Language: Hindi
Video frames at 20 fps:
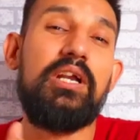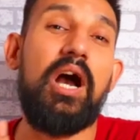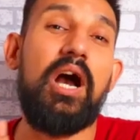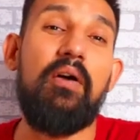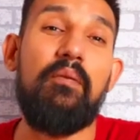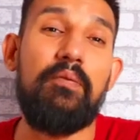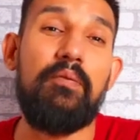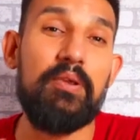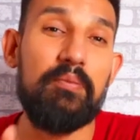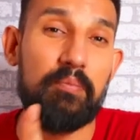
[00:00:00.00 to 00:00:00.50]

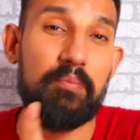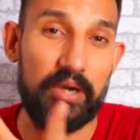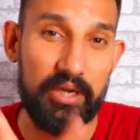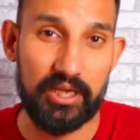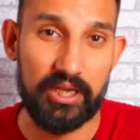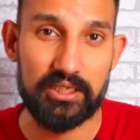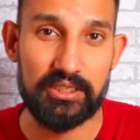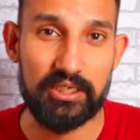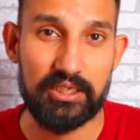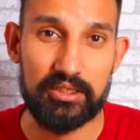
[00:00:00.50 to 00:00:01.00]
काफ़ी
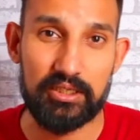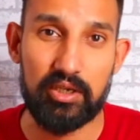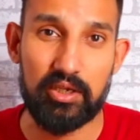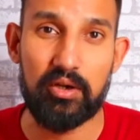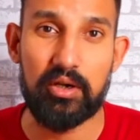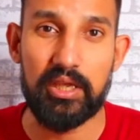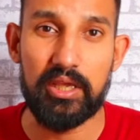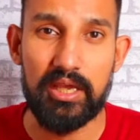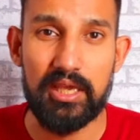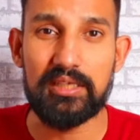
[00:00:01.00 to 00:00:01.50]
बढ़िया जाती है
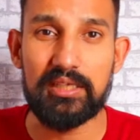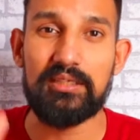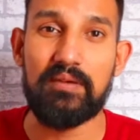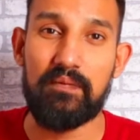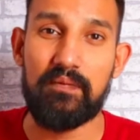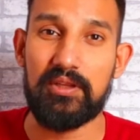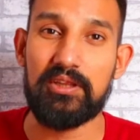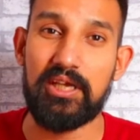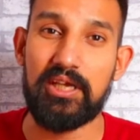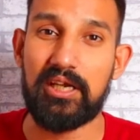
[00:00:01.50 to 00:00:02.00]
और एक
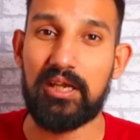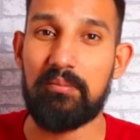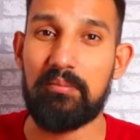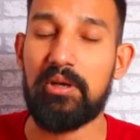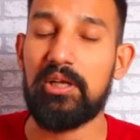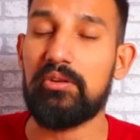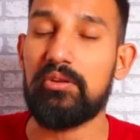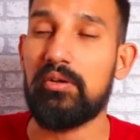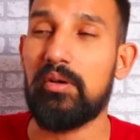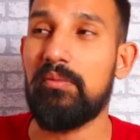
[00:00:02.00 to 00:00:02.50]
सफलता के
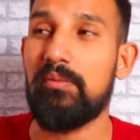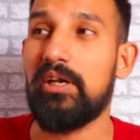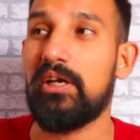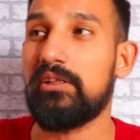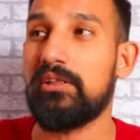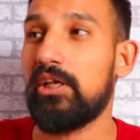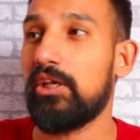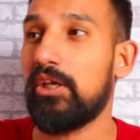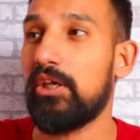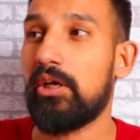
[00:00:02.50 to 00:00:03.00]
बाद तो हमें
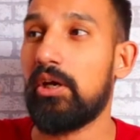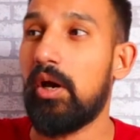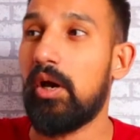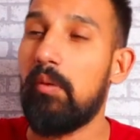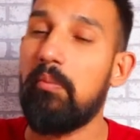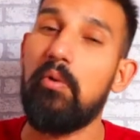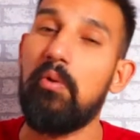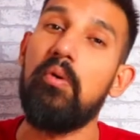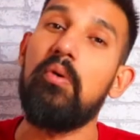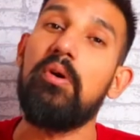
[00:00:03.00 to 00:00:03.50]
लगता है कि यार
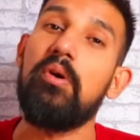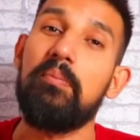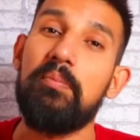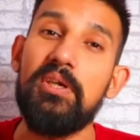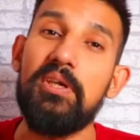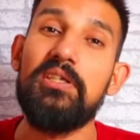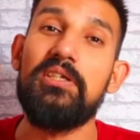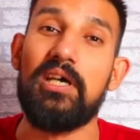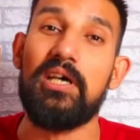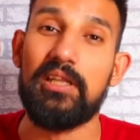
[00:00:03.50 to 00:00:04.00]
अब और
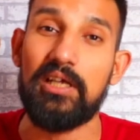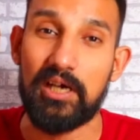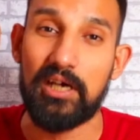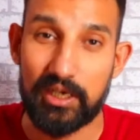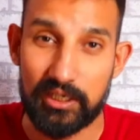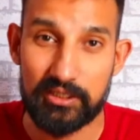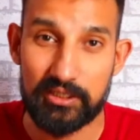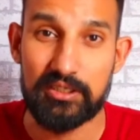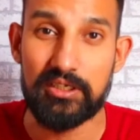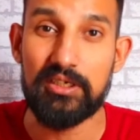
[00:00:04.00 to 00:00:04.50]
भी ज़्यादा
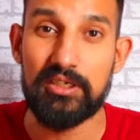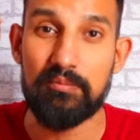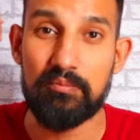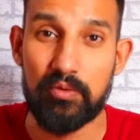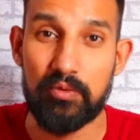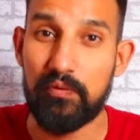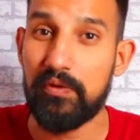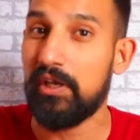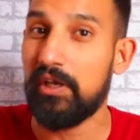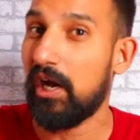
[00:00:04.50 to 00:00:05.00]
अच्छी
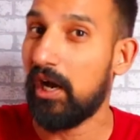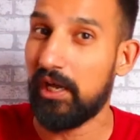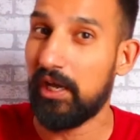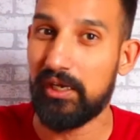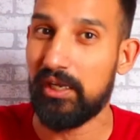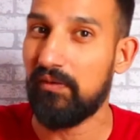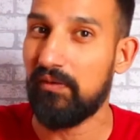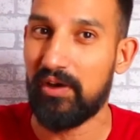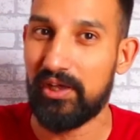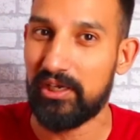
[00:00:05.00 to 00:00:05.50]
मूवी
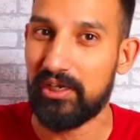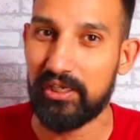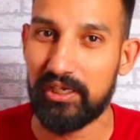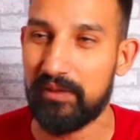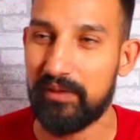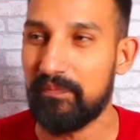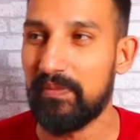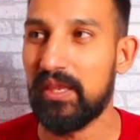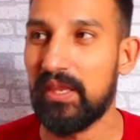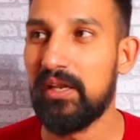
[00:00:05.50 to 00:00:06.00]
आने वाली है